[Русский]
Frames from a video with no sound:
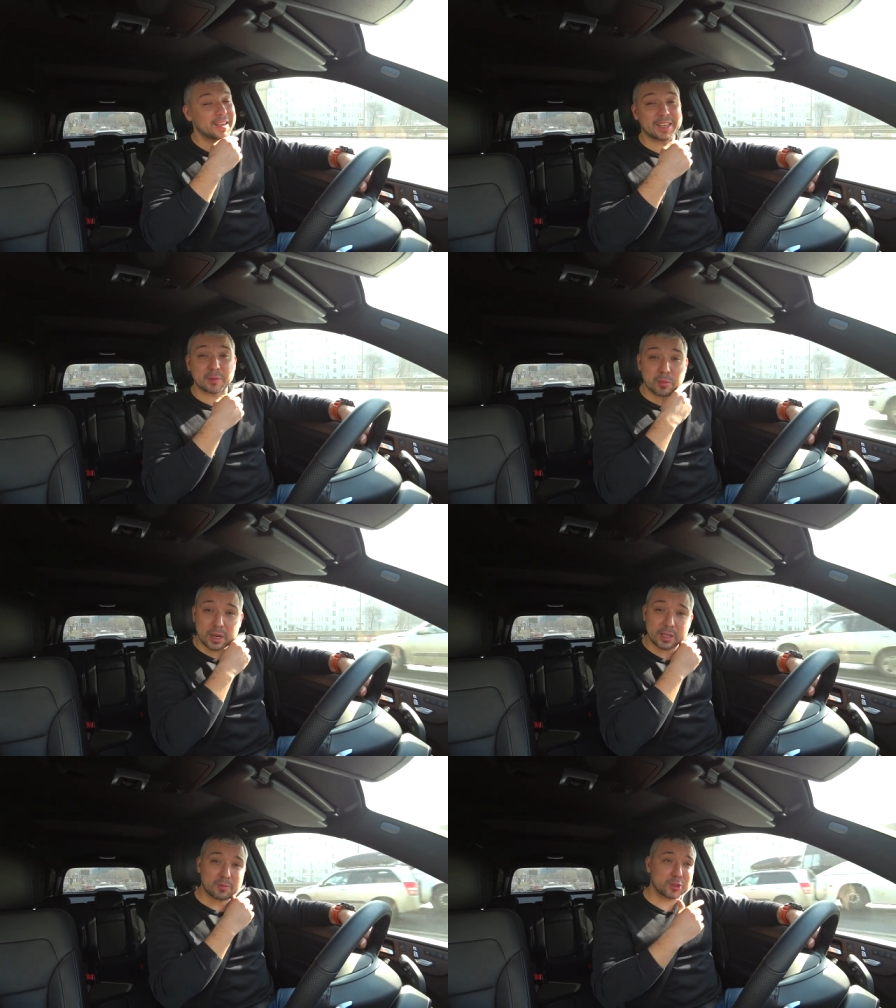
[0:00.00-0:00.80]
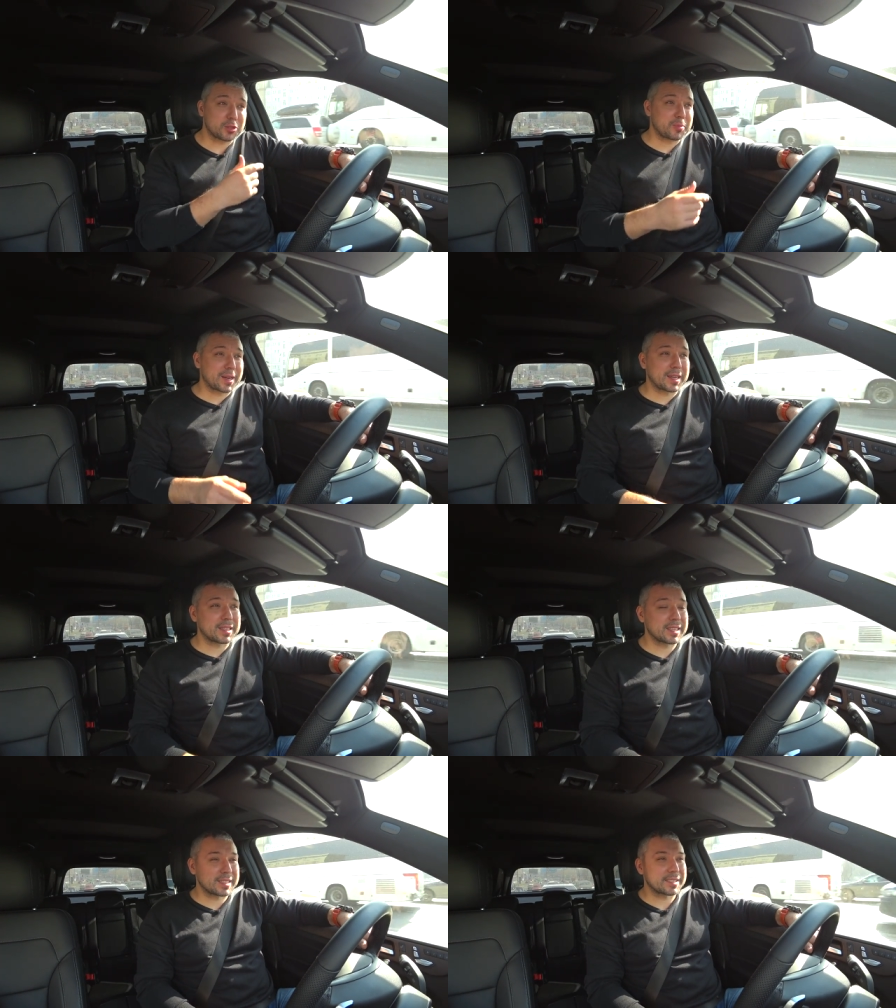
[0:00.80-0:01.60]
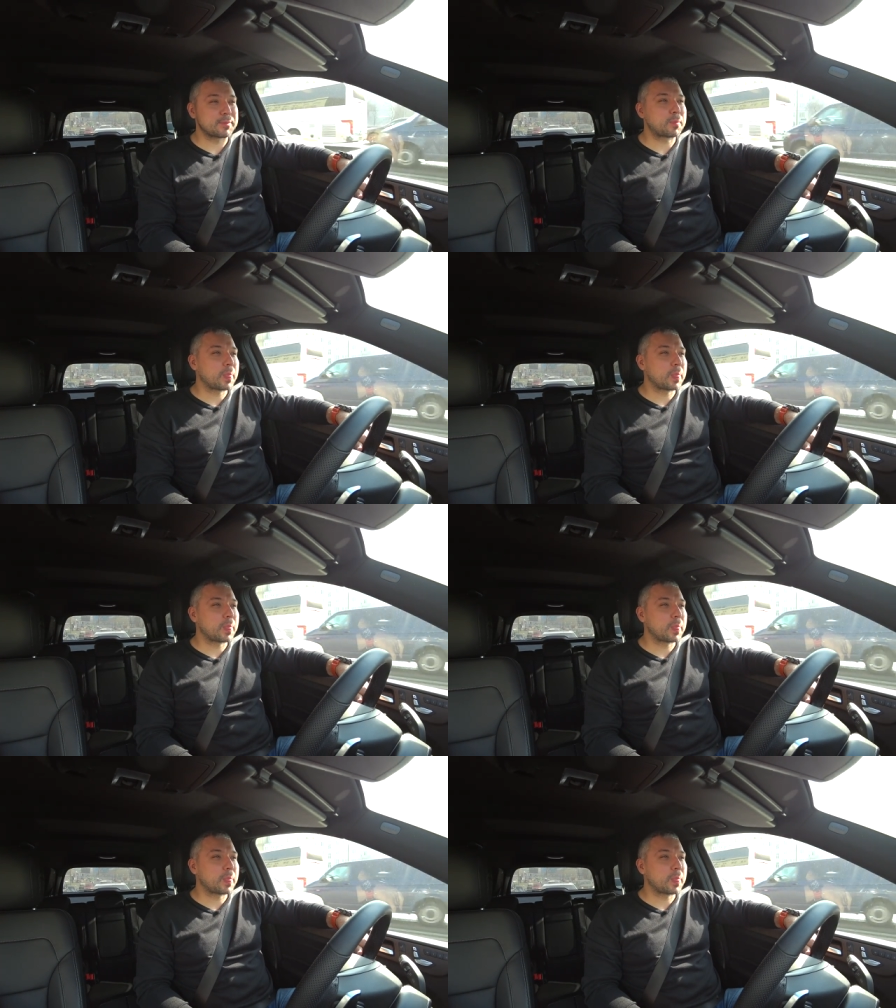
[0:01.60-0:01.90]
Говорит, Марат, можно покататься.